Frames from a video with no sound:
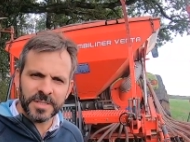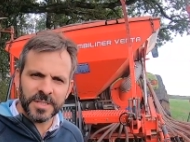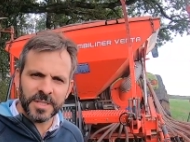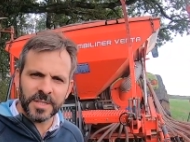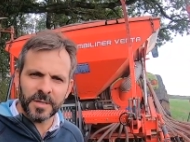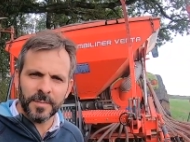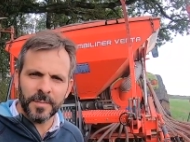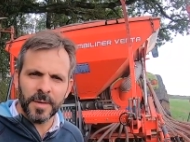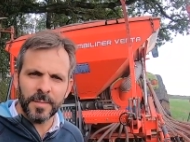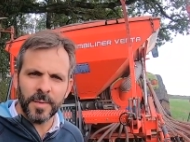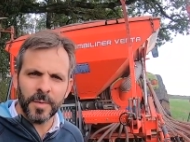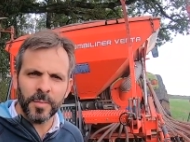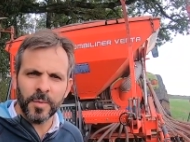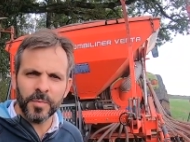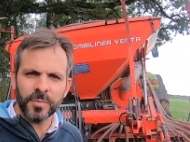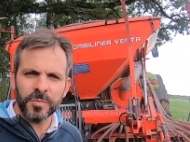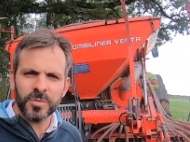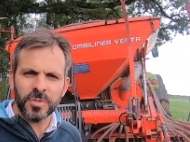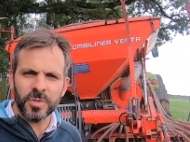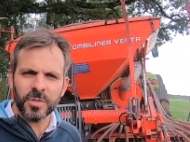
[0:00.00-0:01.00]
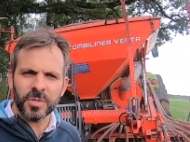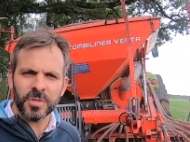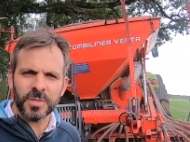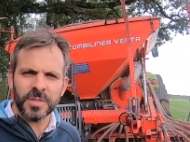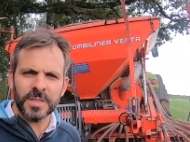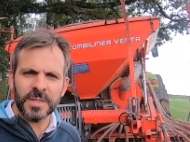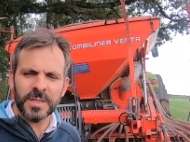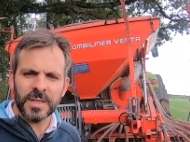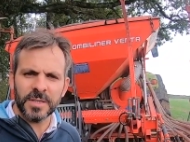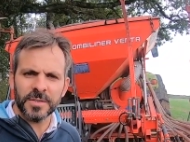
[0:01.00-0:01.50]
j'ai quand même un peu plus de
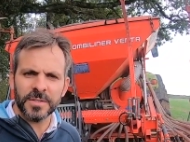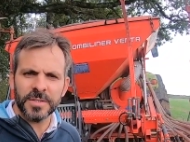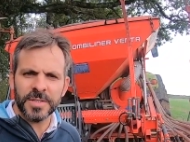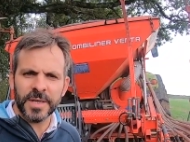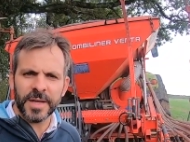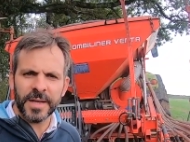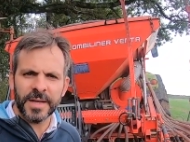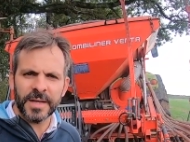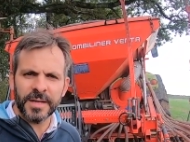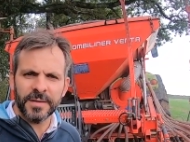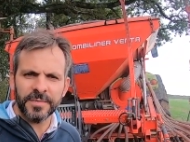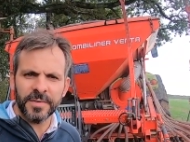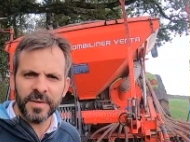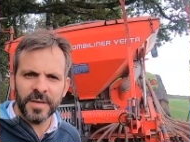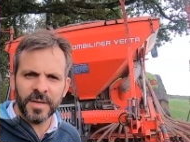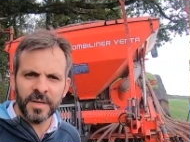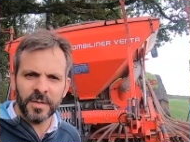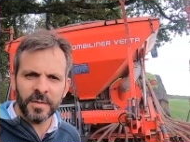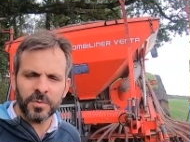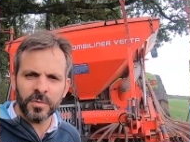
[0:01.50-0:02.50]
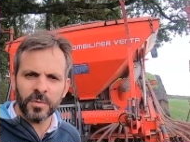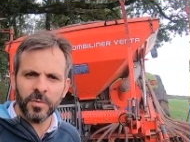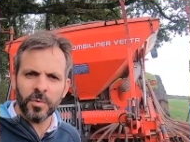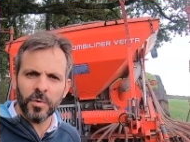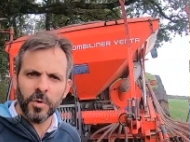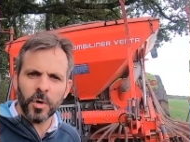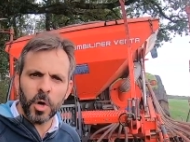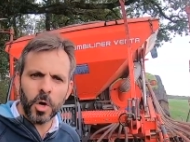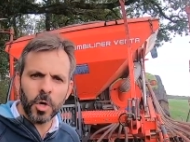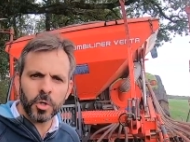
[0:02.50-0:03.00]
130 hectares de céréales à faire entre
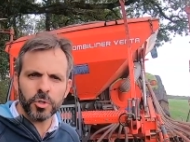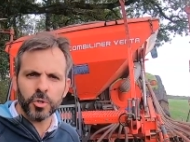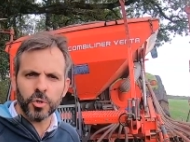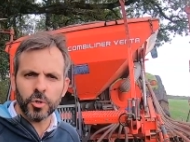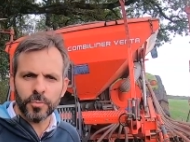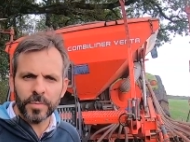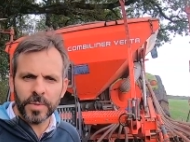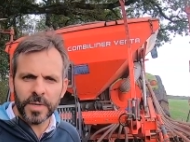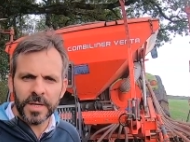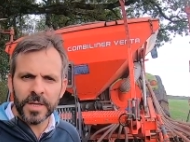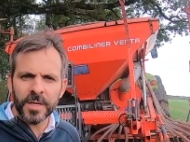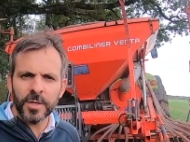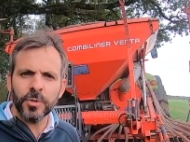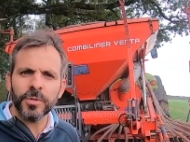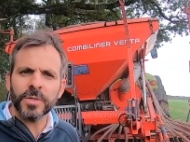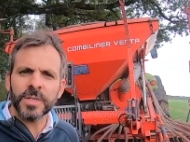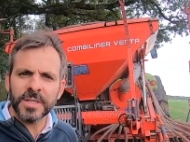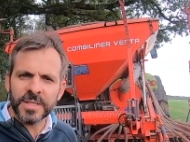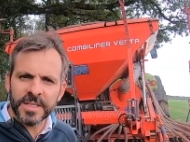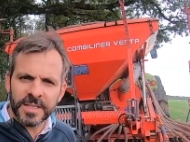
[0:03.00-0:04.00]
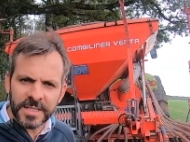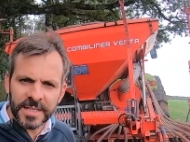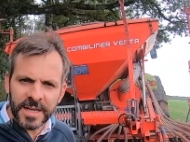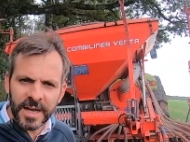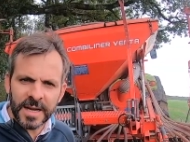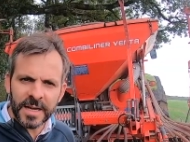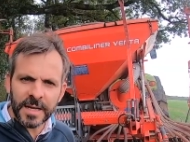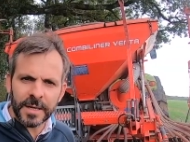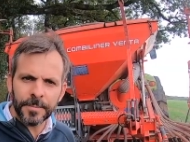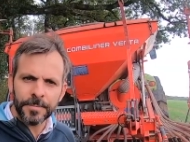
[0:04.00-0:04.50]
l'orge, le blé, le
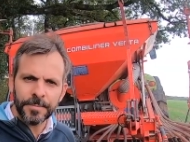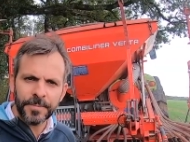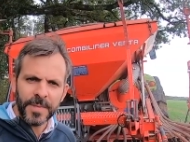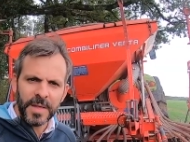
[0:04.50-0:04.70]
triticale,